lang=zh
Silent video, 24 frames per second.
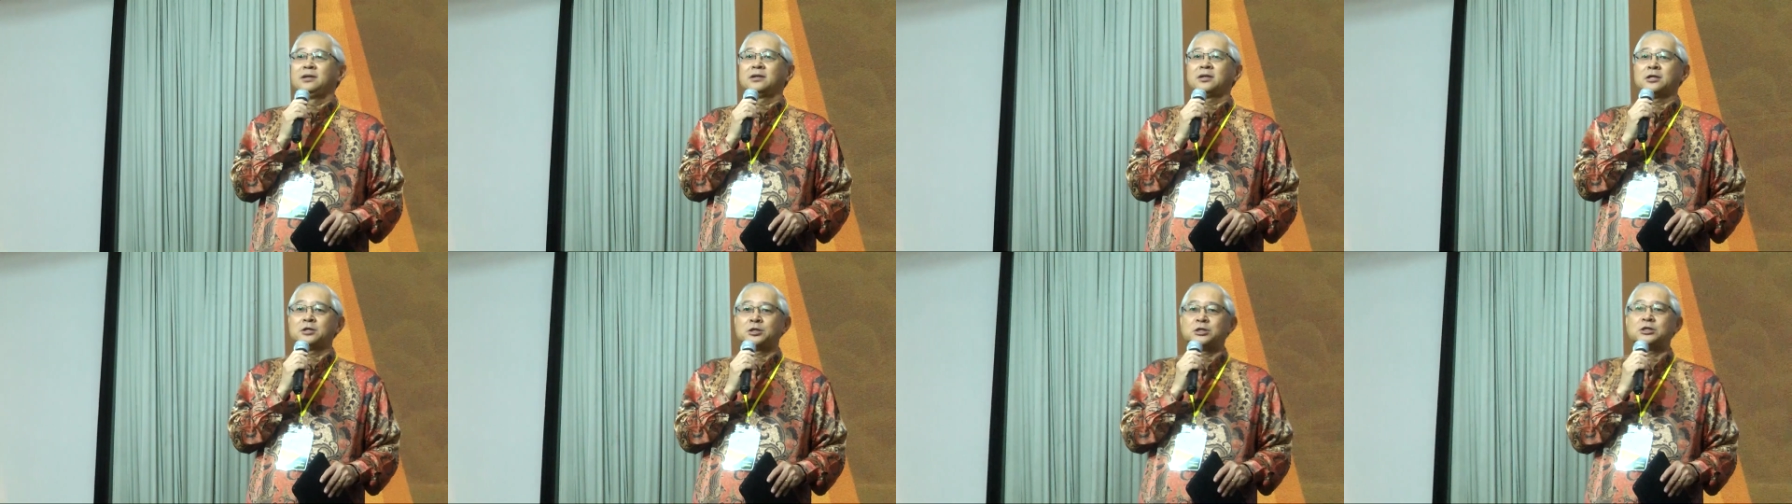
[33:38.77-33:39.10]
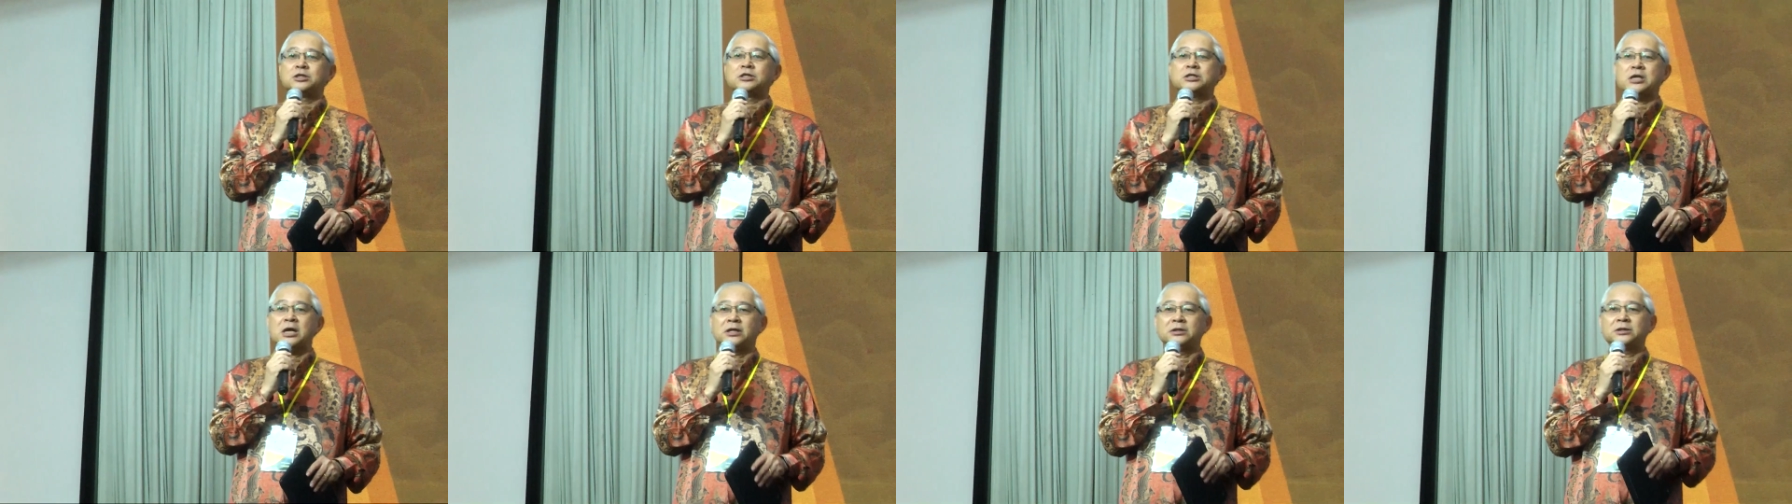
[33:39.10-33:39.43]
是
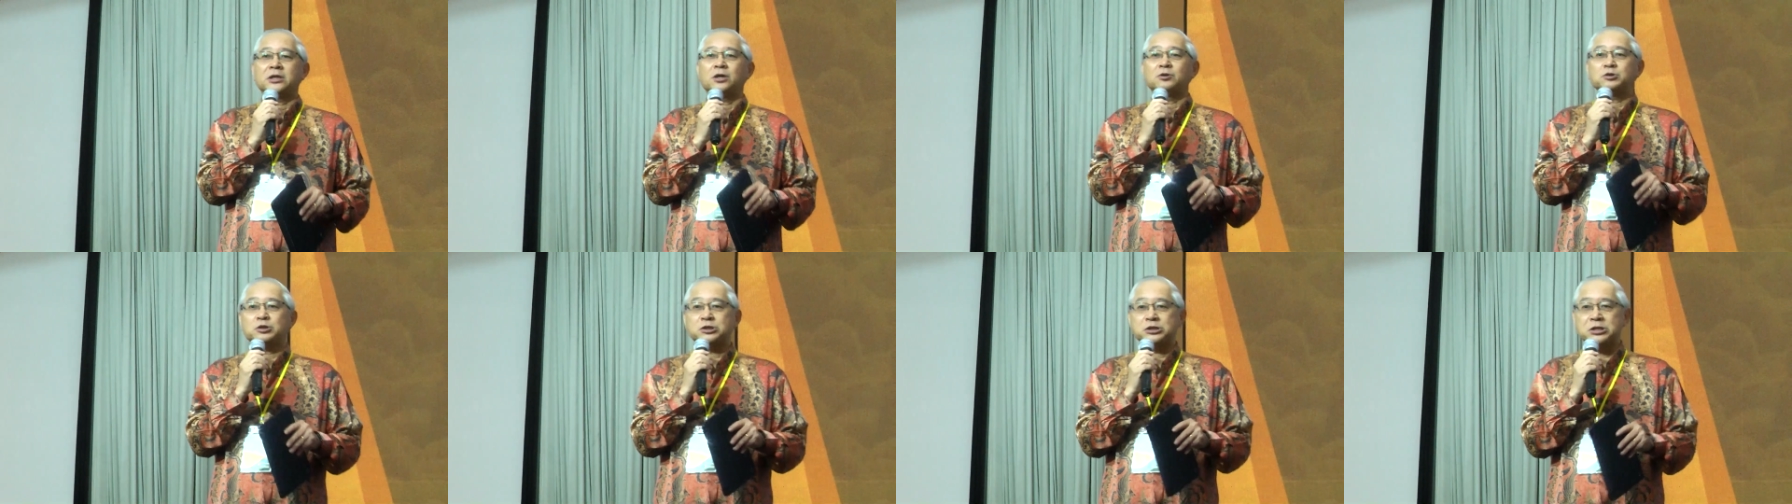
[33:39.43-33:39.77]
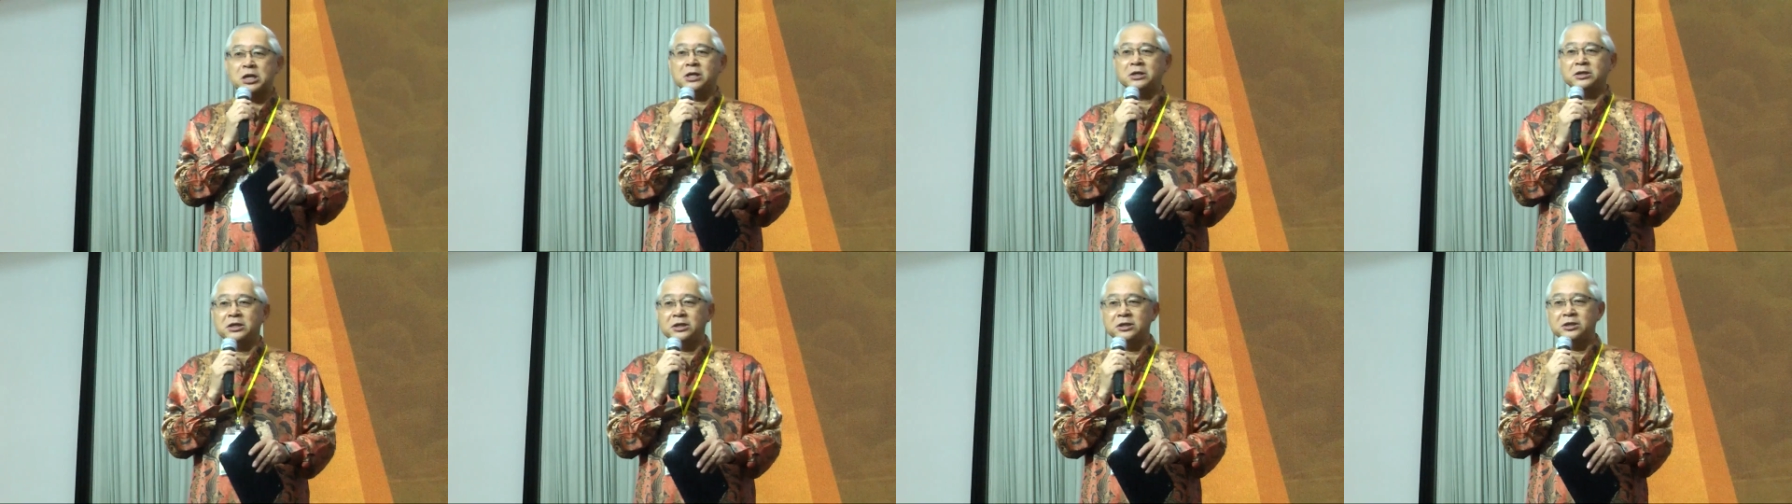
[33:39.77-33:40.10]
想到
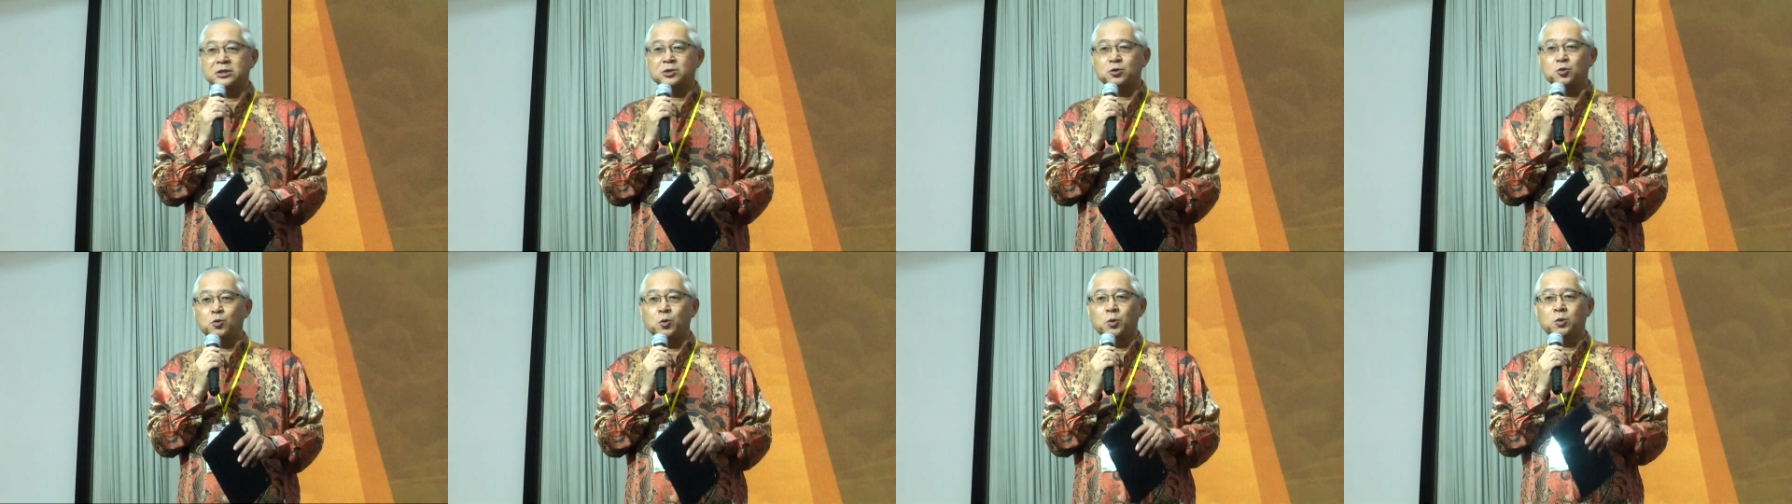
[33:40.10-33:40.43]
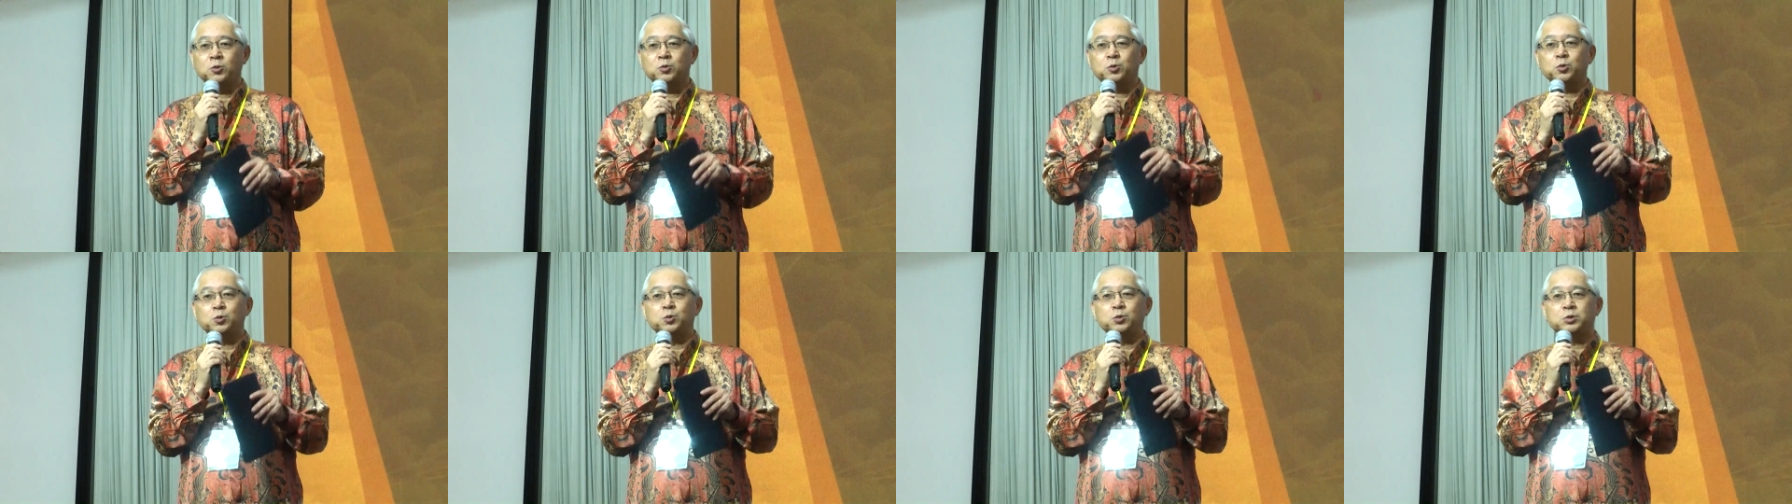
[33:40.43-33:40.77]
上帝的国度、